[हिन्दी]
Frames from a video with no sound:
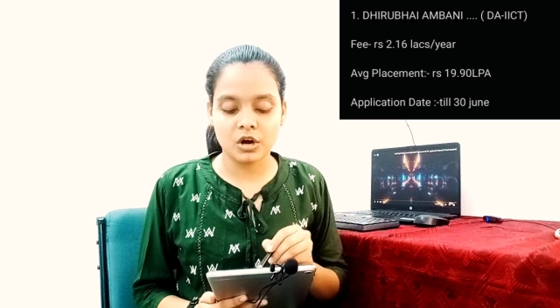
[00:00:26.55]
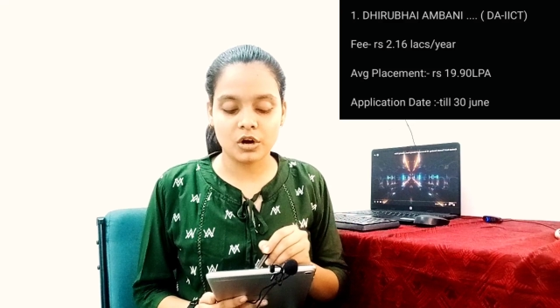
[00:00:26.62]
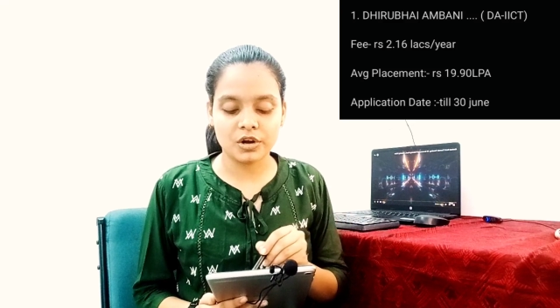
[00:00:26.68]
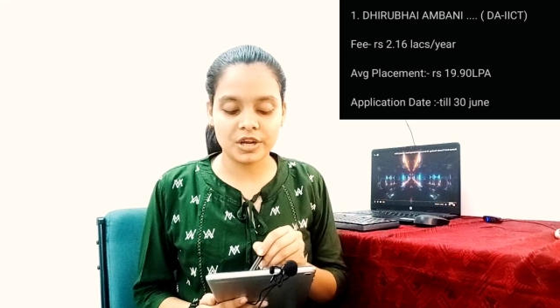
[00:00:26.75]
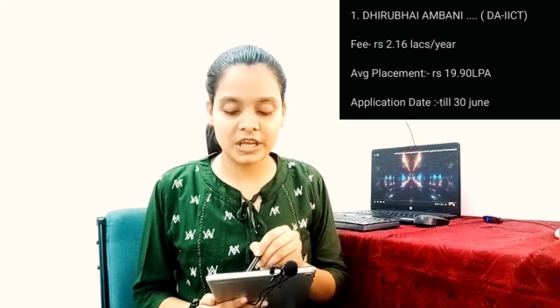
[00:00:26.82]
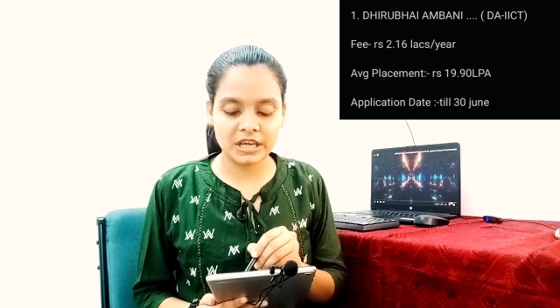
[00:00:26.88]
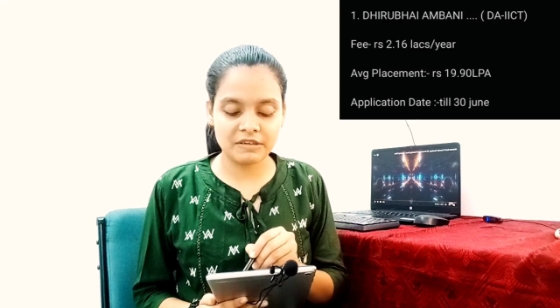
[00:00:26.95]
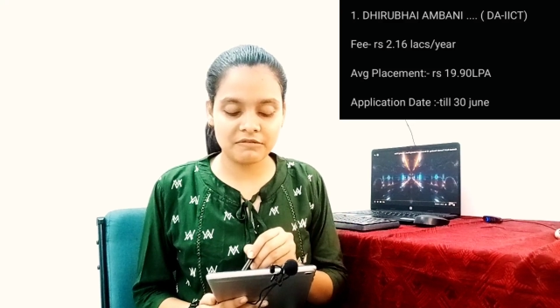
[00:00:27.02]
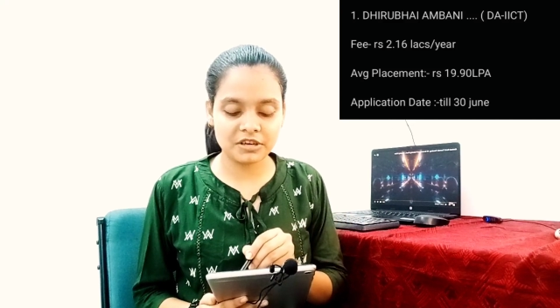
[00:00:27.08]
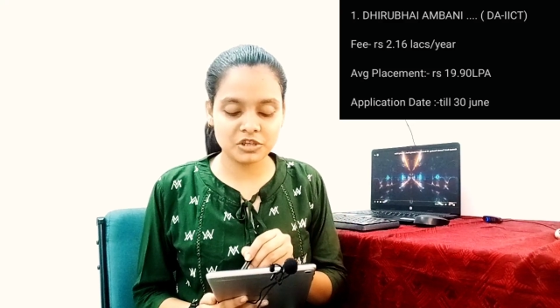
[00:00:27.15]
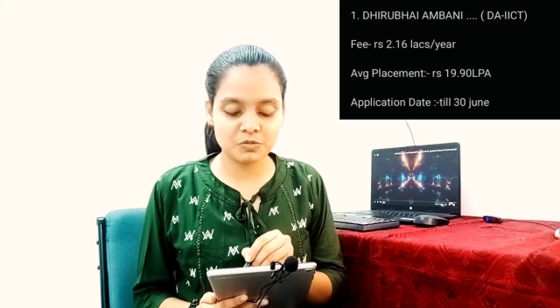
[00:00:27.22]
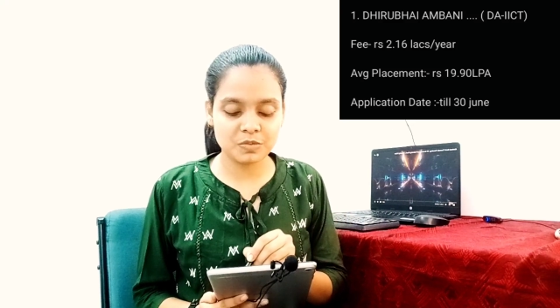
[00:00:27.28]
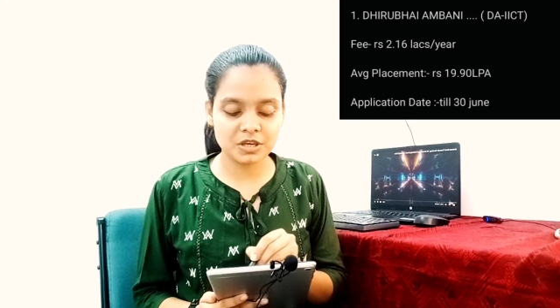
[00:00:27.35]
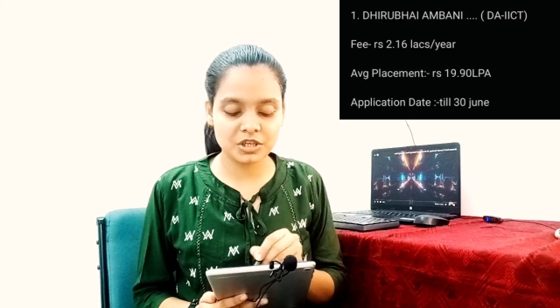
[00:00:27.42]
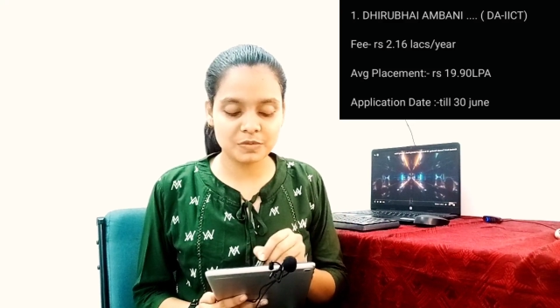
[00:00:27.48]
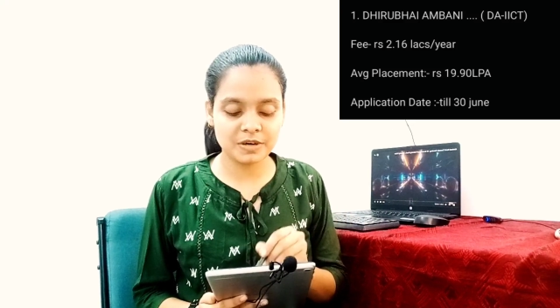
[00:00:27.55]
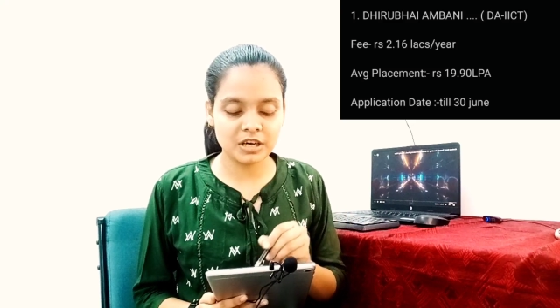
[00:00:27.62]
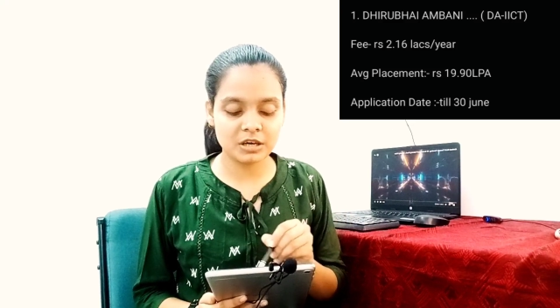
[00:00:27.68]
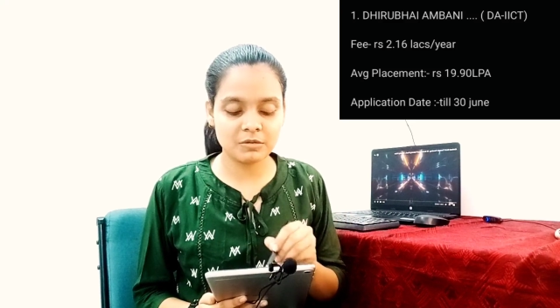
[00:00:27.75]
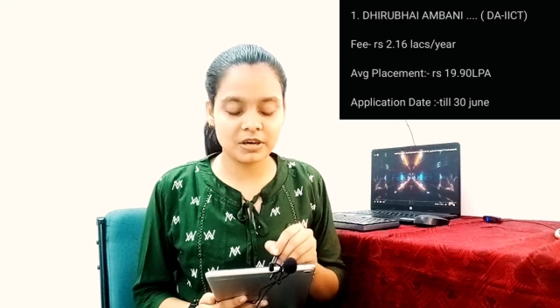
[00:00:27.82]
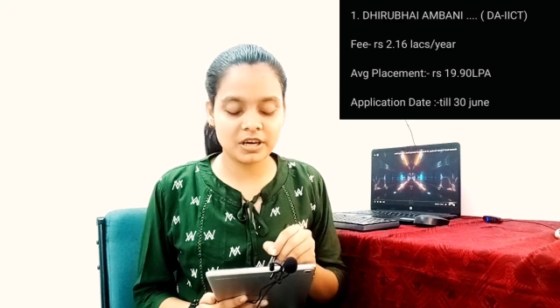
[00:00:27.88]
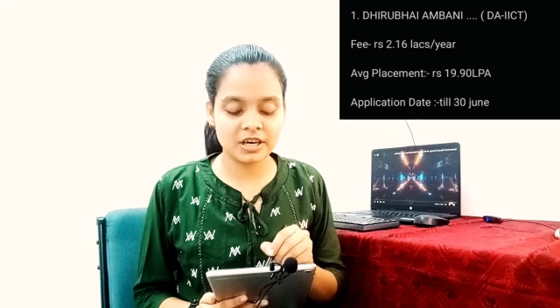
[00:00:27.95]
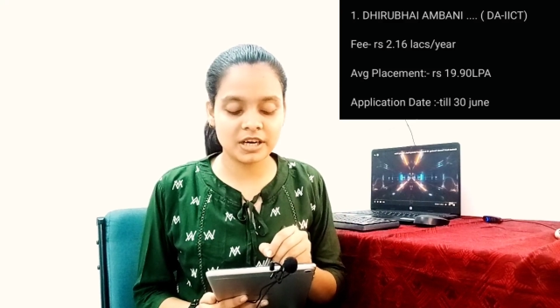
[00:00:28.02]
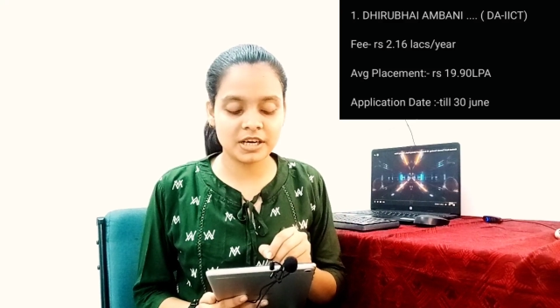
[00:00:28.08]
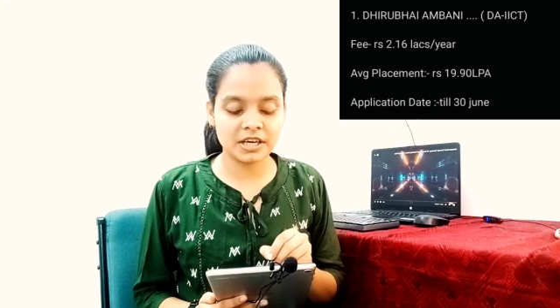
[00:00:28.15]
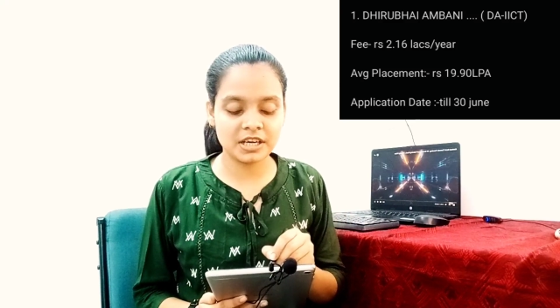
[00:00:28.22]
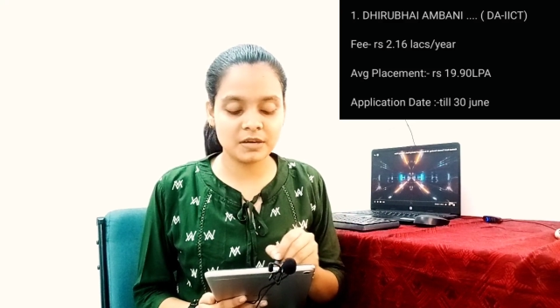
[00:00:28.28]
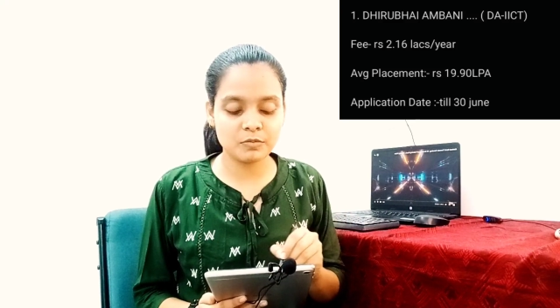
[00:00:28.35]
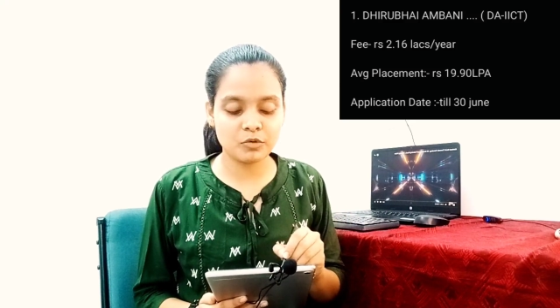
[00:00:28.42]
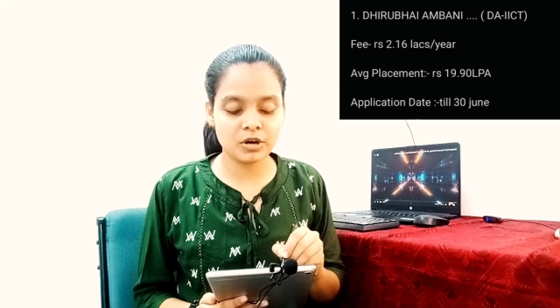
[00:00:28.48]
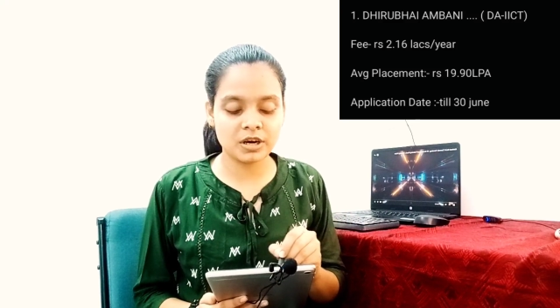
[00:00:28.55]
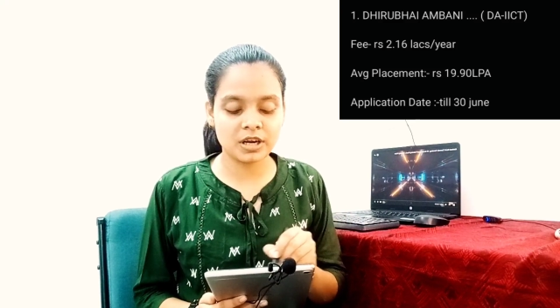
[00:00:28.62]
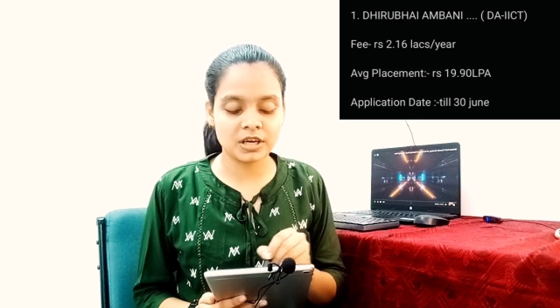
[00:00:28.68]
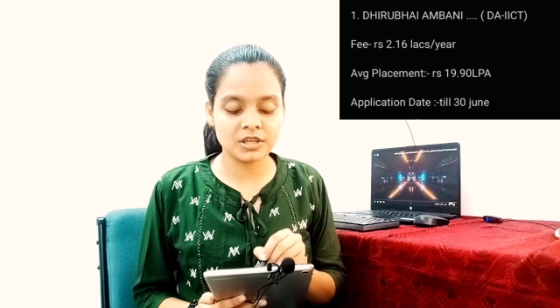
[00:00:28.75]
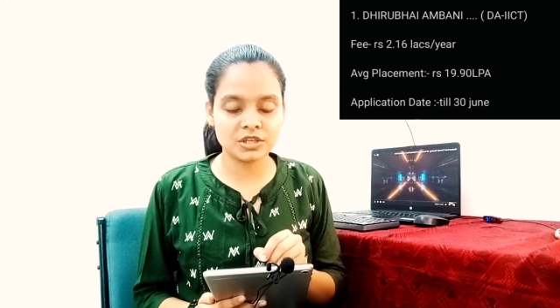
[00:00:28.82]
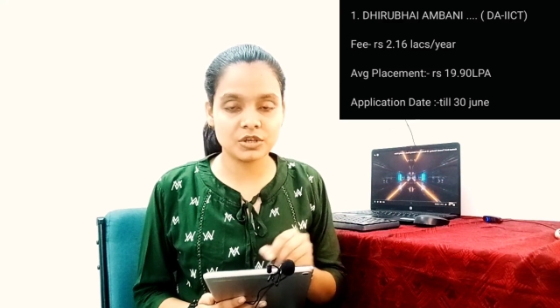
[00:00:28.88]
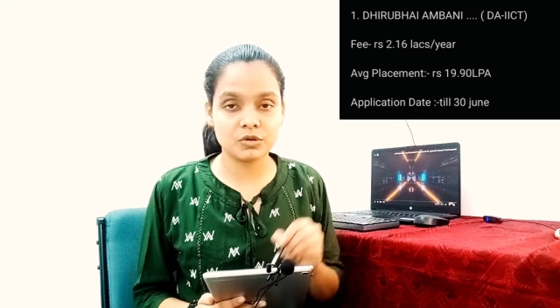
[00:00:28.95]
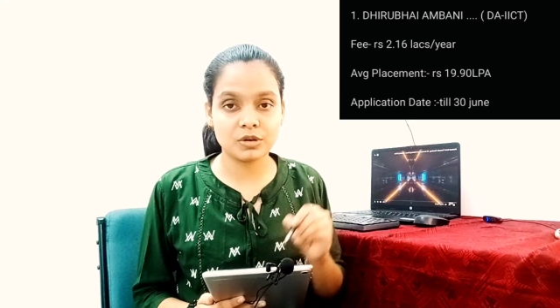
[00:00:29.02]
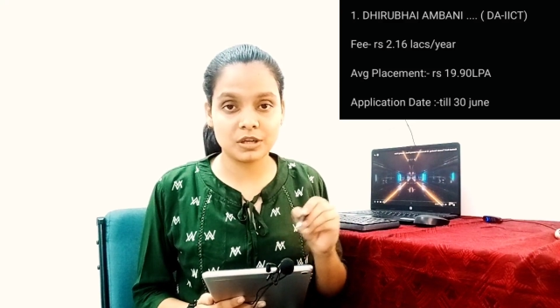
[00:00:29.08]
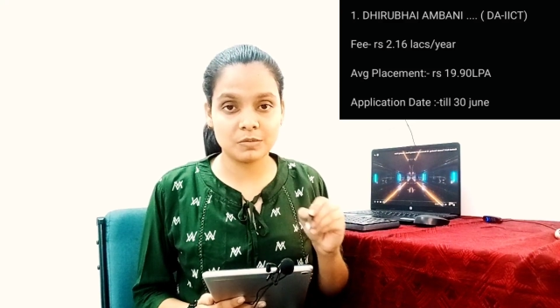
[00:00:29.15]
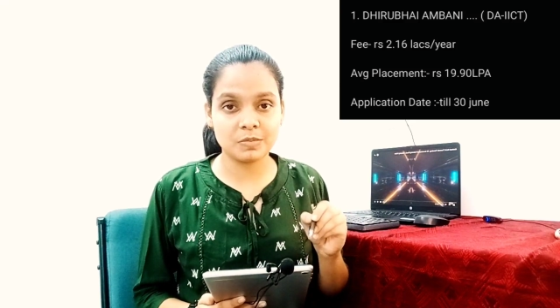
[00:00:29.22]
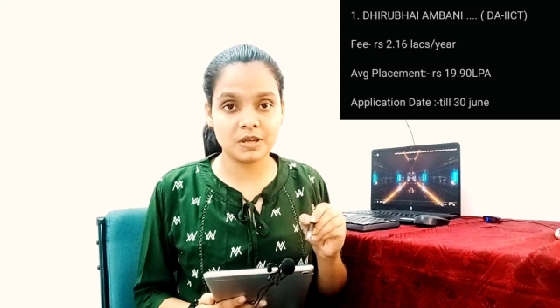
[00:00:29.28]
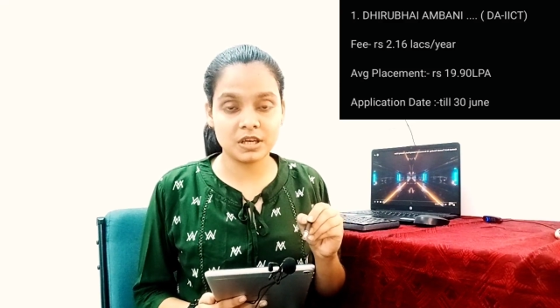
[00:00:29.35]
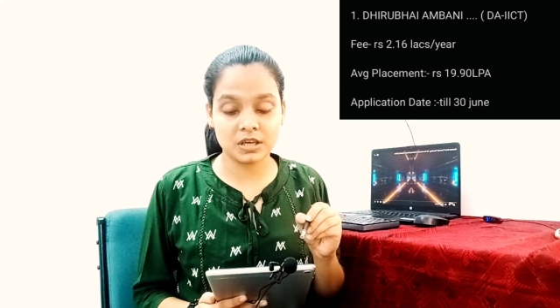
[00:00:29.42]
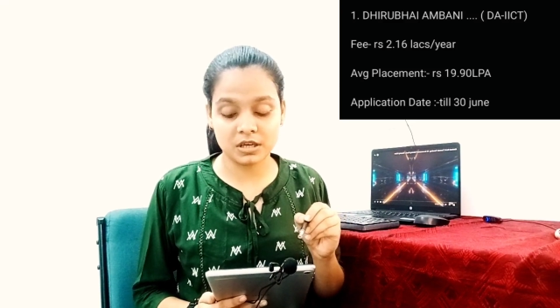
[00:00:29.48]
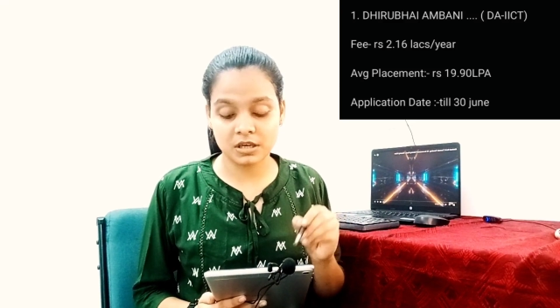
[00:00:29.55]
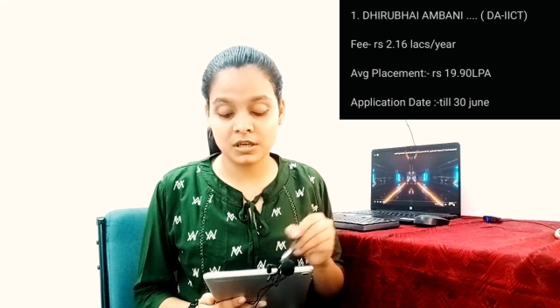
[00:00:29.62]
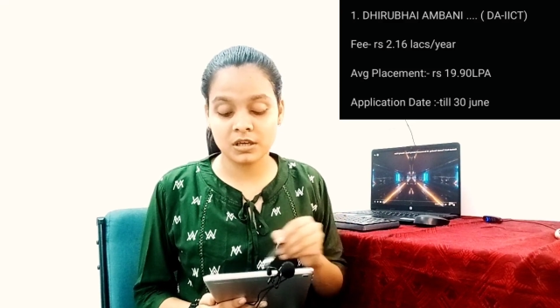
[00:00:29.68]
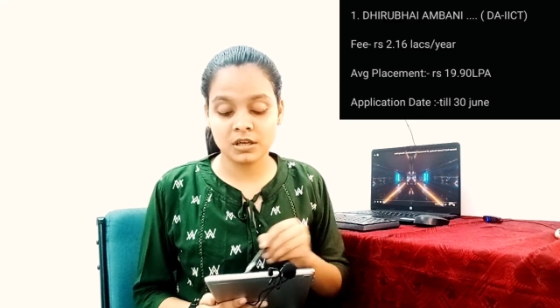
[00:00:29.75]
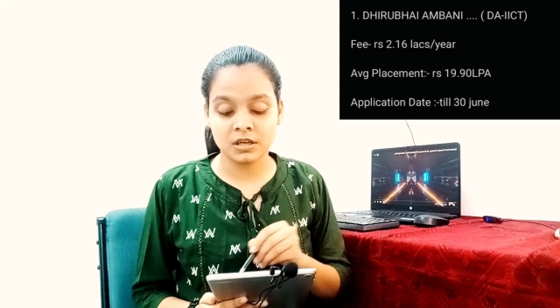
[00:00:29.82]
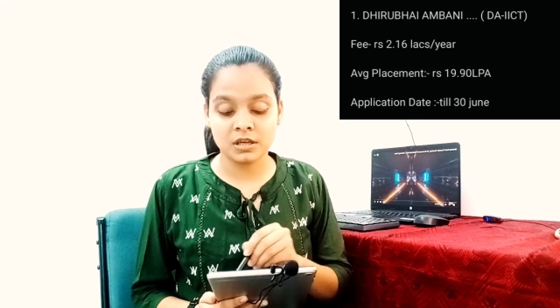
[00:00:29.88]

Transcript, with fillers: और एवरेज प्लेसमेंट हमारा नाइनटीन पॉइंट नाइन जीरो एल पी ए है